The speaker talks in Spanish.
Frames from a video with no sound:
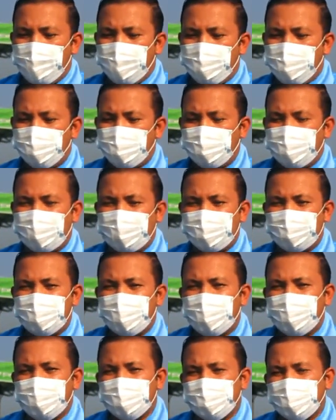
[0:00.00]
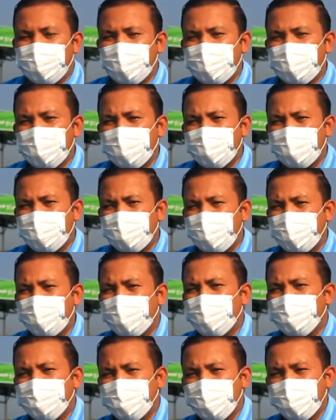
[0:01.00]
potencializar el
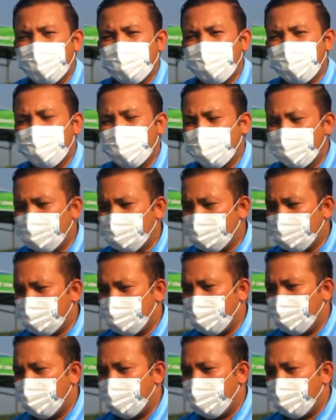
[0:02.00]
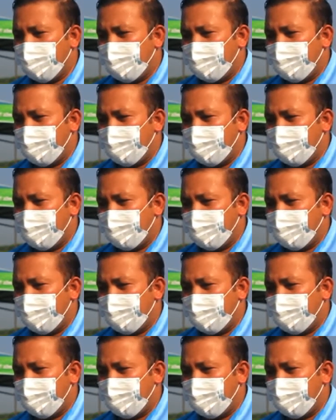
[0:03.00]
efecto de control